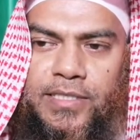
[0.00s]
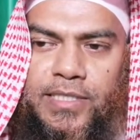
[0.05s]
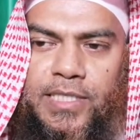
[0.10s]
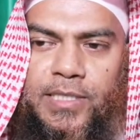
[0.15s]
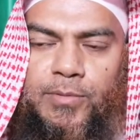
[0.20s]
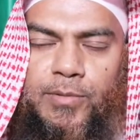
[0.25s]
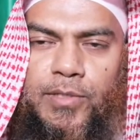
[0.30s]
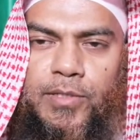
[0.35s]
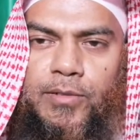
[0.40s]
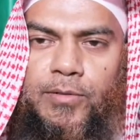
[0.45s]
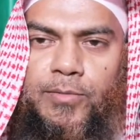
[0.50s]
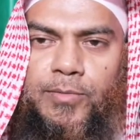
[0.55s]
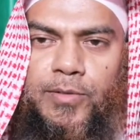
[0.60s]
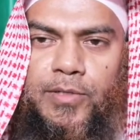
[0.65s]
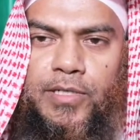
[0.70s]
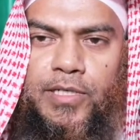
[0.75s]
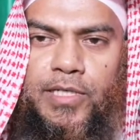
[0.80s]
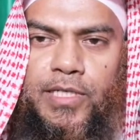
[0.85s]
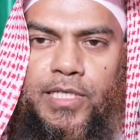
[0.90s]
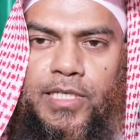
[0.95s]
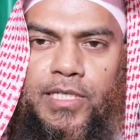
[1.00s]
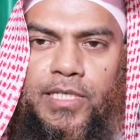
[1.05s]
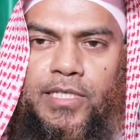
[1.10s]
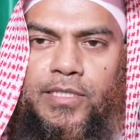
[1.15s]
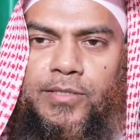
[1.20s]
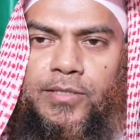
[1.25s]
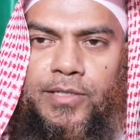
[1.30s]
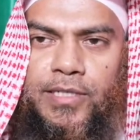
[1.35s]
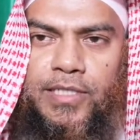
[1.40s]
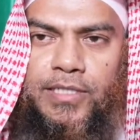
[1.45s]
জীবনের উপর
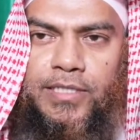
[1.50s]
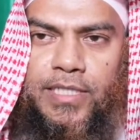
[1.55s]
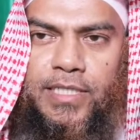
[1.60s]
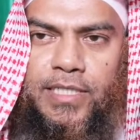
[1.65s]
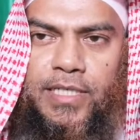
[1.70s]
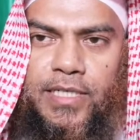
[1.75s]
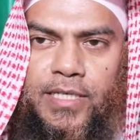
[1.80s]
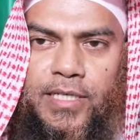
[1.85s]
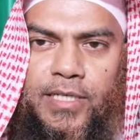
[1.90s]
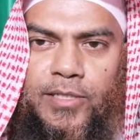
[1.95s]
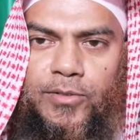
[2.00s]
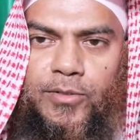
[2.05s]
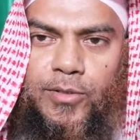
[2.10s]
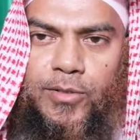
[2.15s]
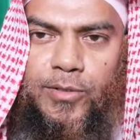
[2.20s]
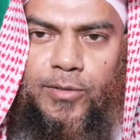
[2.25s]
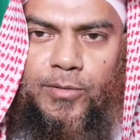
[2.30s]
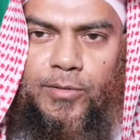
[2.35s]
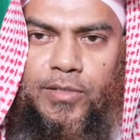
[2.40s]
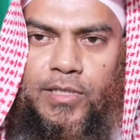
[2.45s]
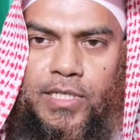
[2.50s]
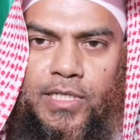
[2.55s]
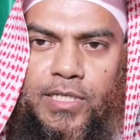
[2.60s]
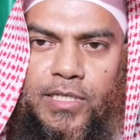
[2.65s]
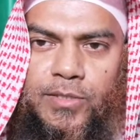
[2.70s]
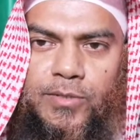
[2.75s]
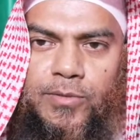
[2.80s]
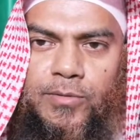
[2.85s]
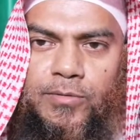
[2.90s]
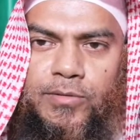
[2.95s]
নিরাশ হয়ে যায় তখন অনেক
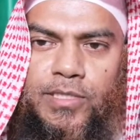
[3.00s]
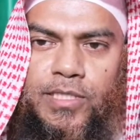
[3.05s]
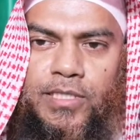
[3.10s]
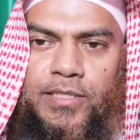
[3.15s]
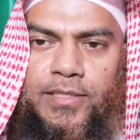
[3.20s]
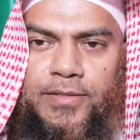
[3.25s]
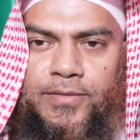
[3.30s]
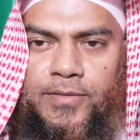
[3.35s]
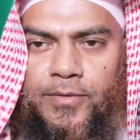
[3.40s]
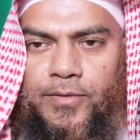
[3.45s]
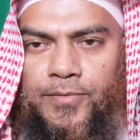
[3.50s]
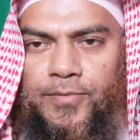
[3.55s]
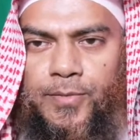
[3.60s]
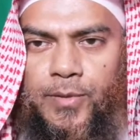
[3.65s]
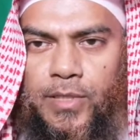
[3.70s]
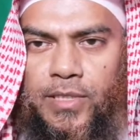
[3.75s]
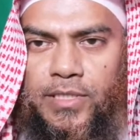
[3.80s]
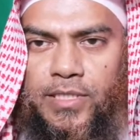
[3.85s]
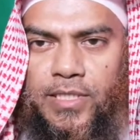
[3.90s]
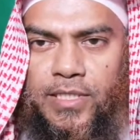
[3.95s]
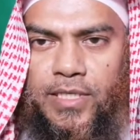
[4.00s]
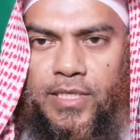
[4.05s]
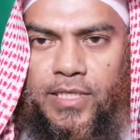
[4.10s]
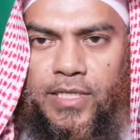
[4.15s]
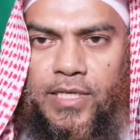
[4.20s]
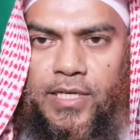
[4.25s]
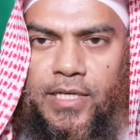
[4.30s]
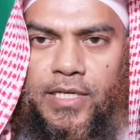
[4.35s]
কিছু সে তাসরফ করে থাকে